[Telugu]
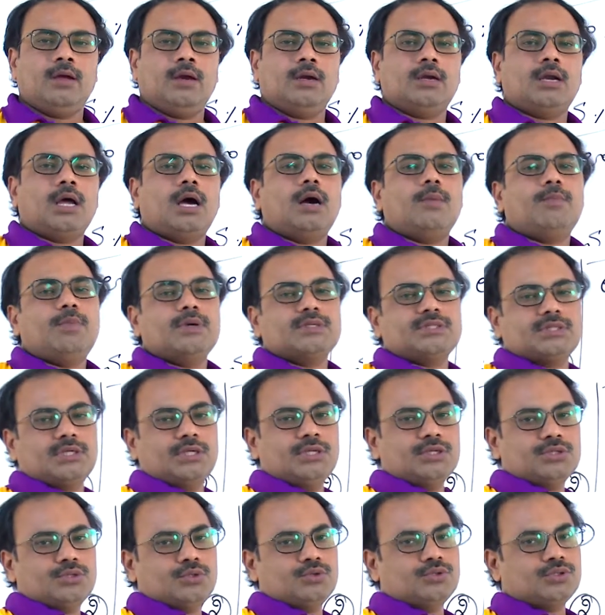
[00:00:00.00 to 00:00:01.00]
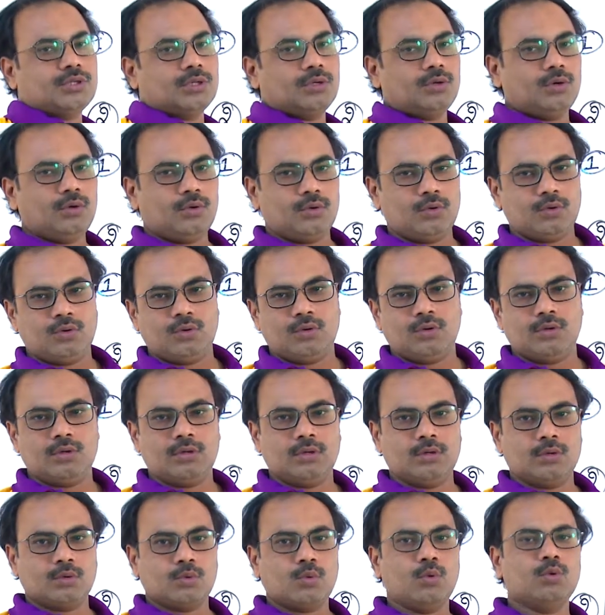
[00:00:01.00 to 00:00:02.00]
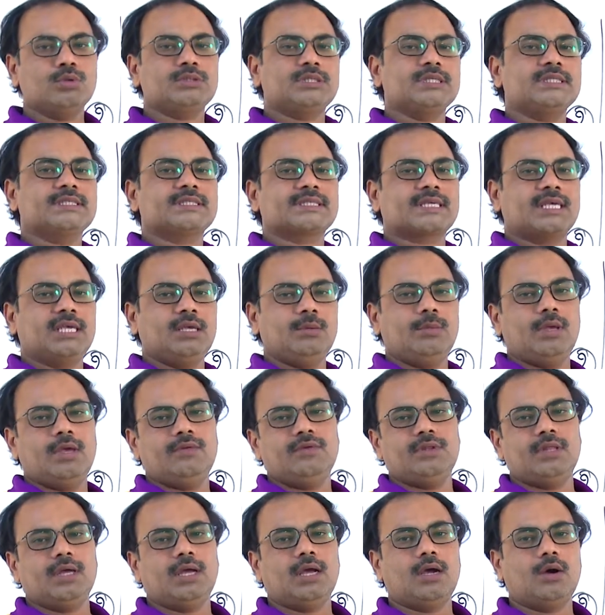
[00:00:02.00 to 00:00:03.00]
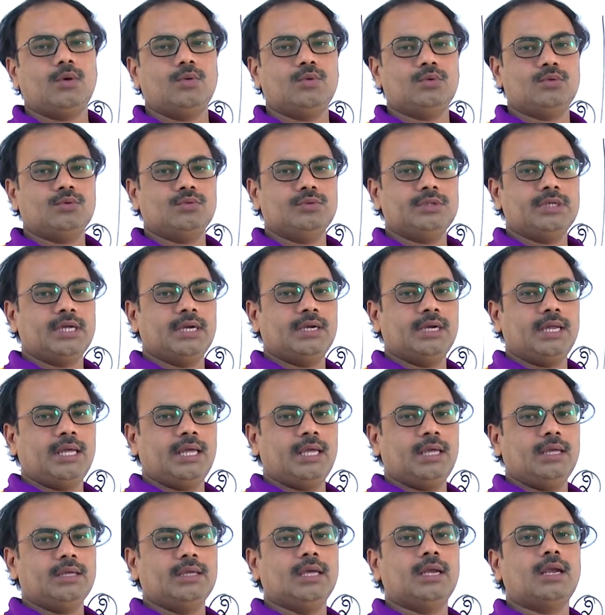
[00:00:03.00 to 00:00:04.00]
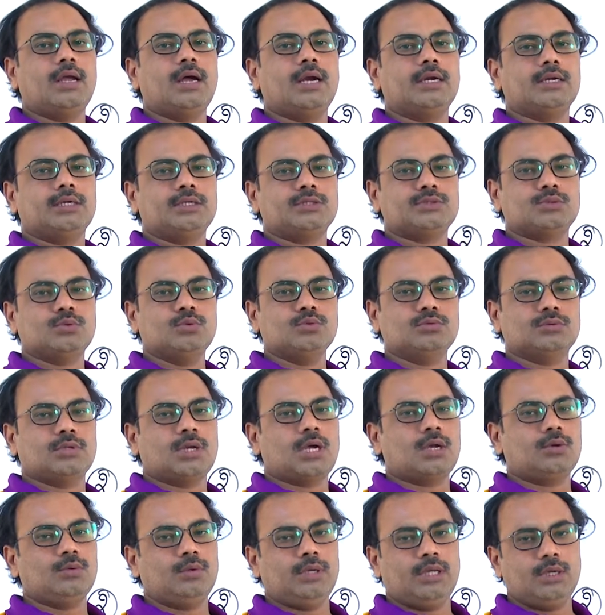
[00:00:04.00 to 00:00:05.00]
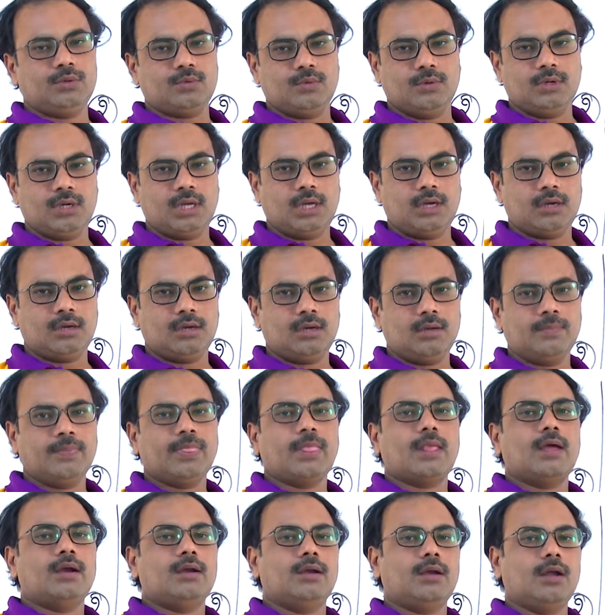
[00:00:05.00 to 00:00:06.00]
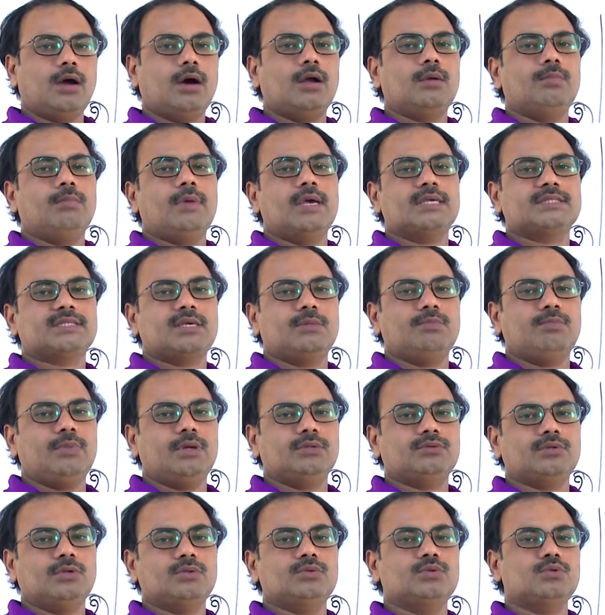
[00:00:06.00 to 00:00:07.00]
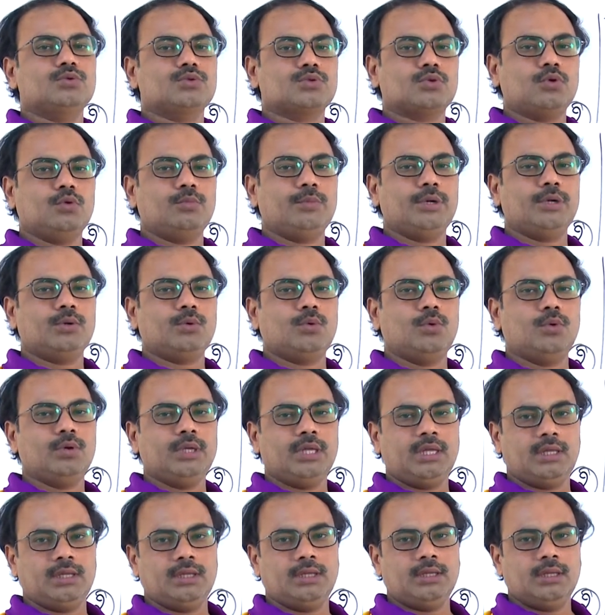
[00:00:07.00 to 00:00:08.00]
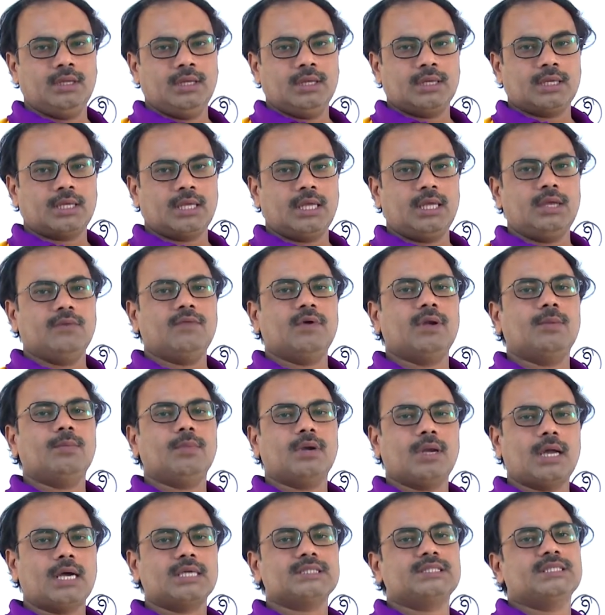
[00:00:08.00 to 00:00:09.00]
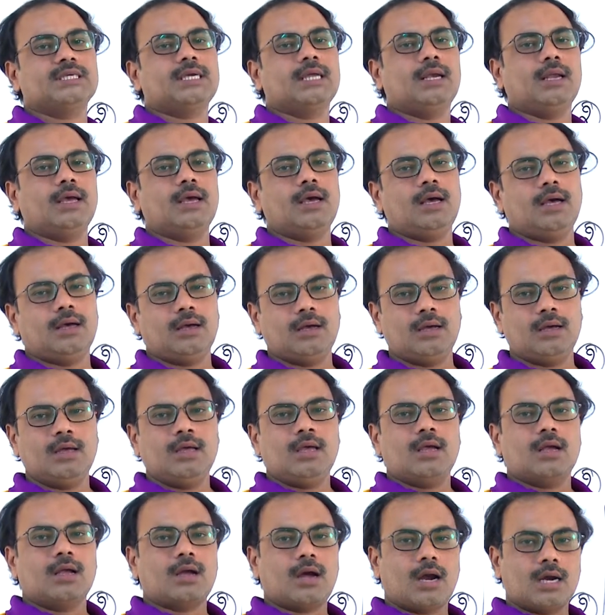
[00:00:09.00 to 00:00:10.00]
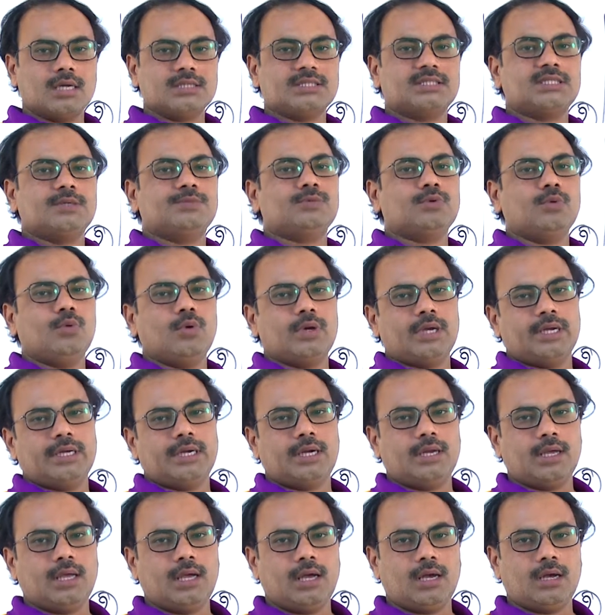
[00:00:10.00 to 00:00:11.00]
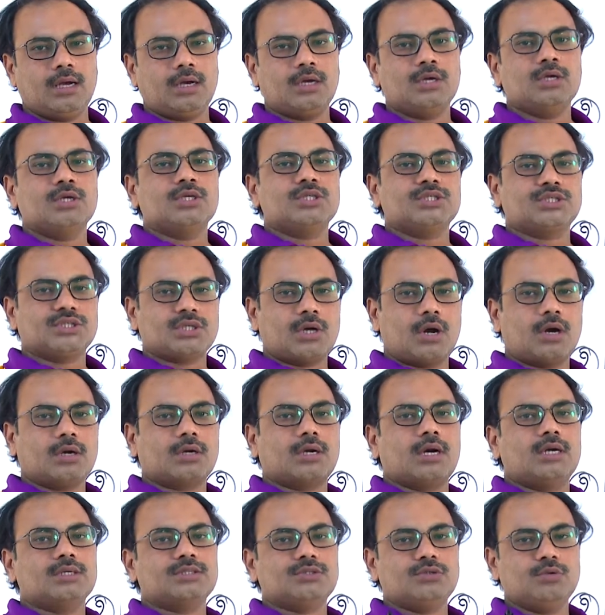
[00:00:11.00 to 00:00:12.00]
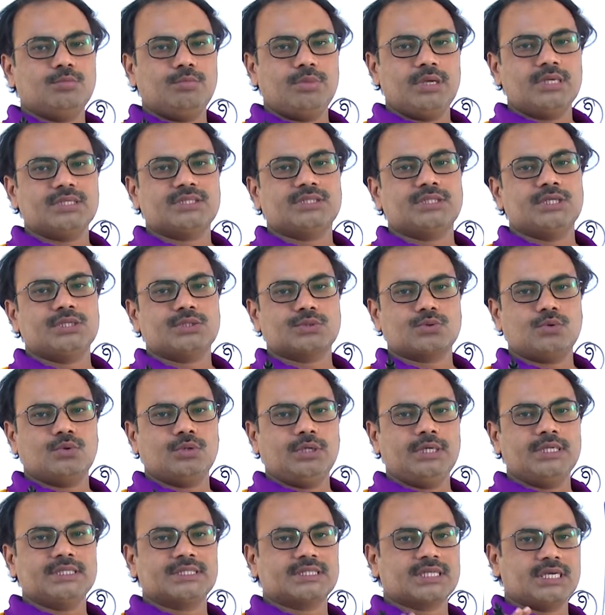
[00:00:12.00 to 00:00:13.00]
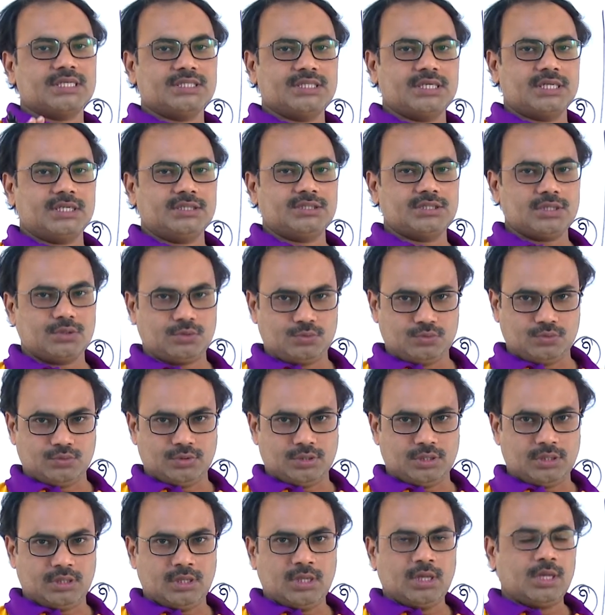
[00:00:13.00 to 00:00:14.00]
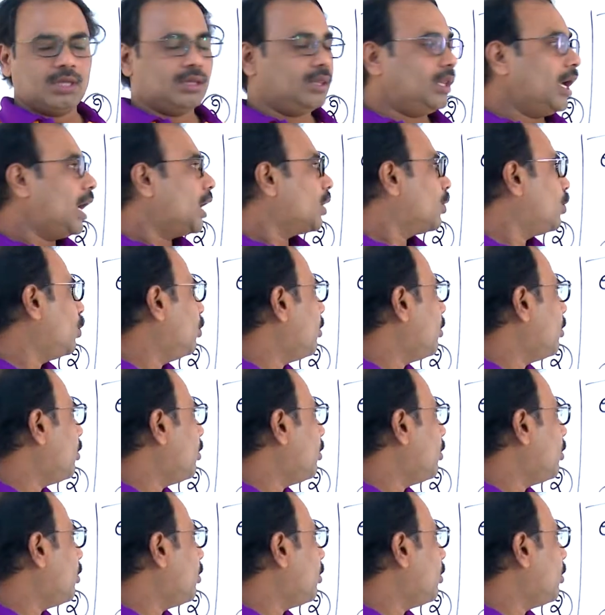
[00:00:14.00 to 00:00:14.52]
టాపర్స్ ఇన్స్టిట్యూషన్లో కోచింగ్ స్కీమ్ ఏ విధంగా ఉంటుంది అంటే ఎలాంటి సూత్రాలు లేకుండా నాన్ మ్యాథ్స్ అభ్యర్థులను దృష్టిలో పెట్టుకొని కేవలం లాజికల్గా కాన్సెప్ట్ ఓరియంటెడ్గా షార్ట్ కట్స్ని బేస్ చేసుకొని డిస్కస్ చేయడం జరుగుతుంది దాంట్లో